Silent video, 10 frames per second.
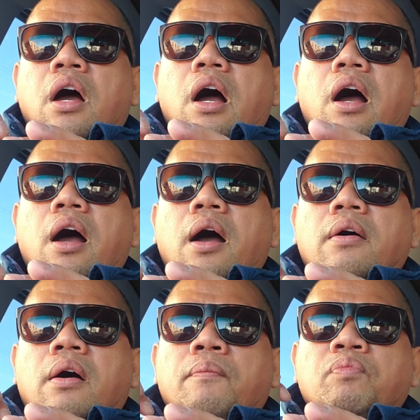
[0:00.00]

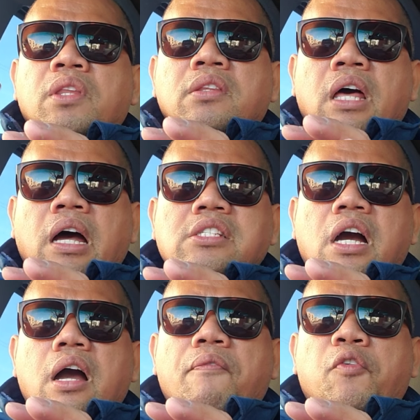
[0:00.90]
um, at
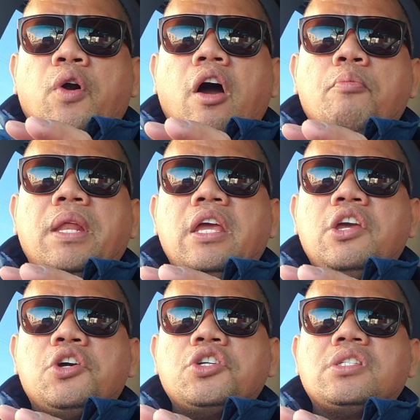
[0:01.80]
saka for how many
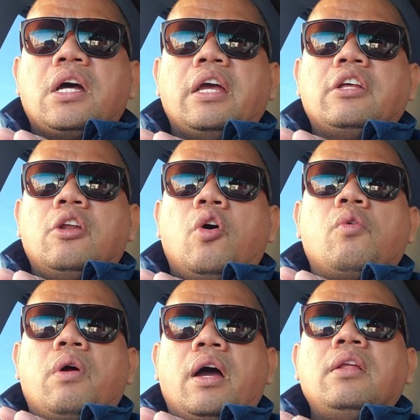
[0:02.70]
years na in the
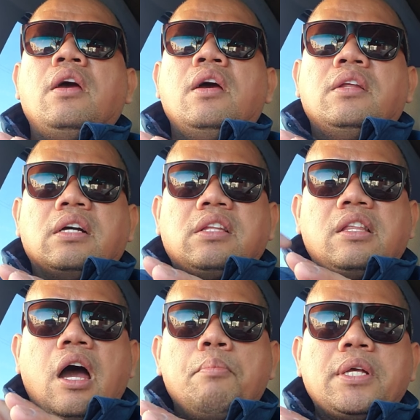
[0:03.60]
long run
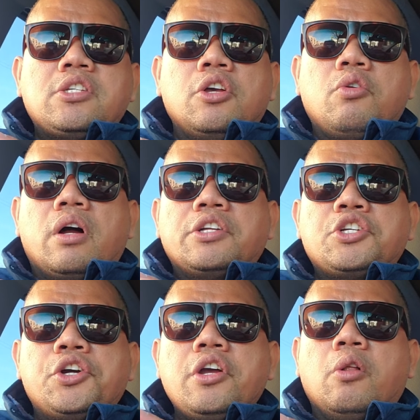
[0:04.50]
nagda-damage na yung
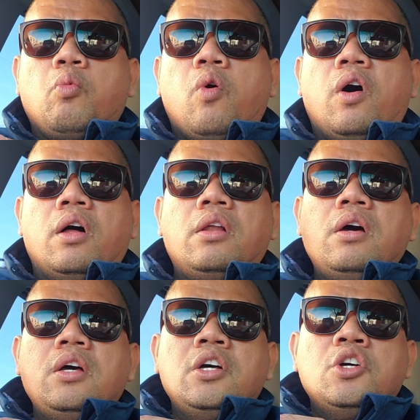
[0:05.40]
arterial wall
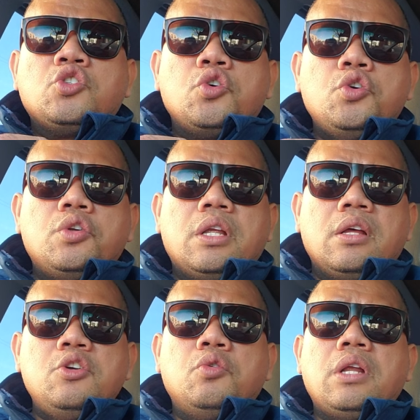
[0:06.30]
so yun
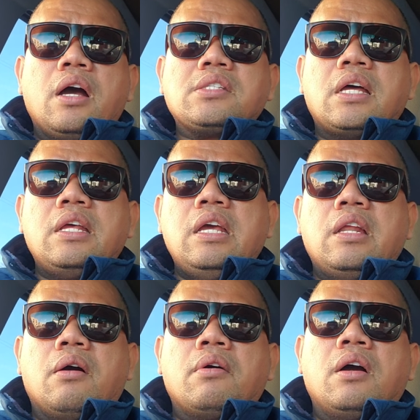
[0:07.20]
yun ang sanhi
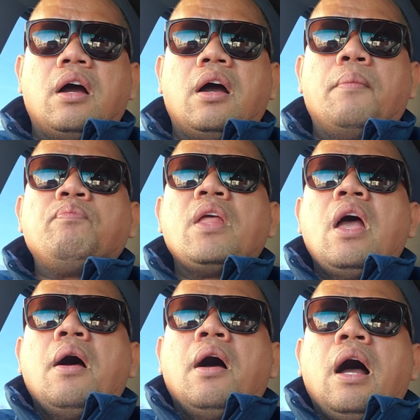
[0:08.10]
ng uh,
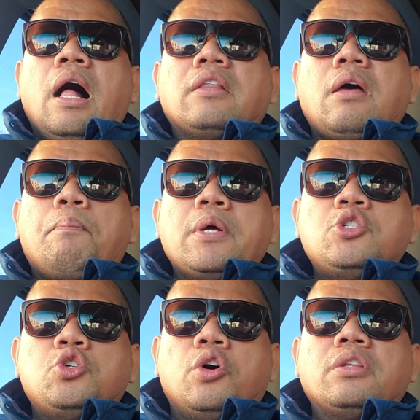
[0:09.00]
alta
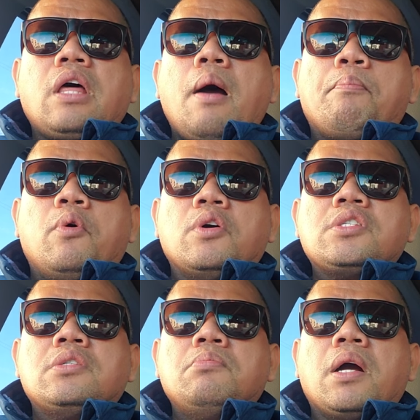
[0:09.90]
presyon
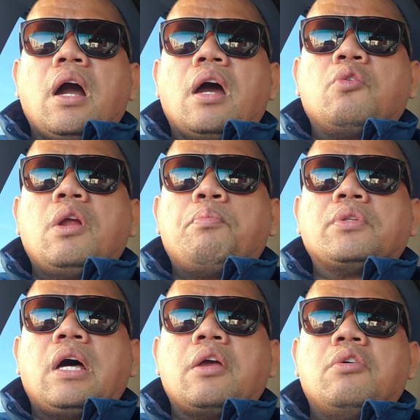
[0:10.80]
tapos magkakaroon na
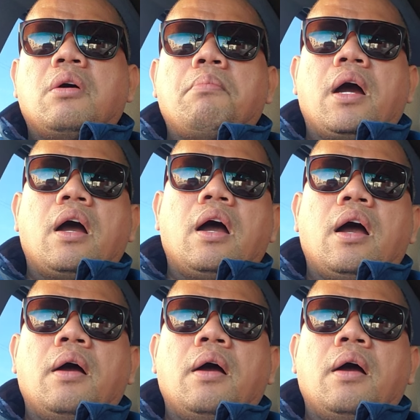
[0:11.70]
po tayo ng mga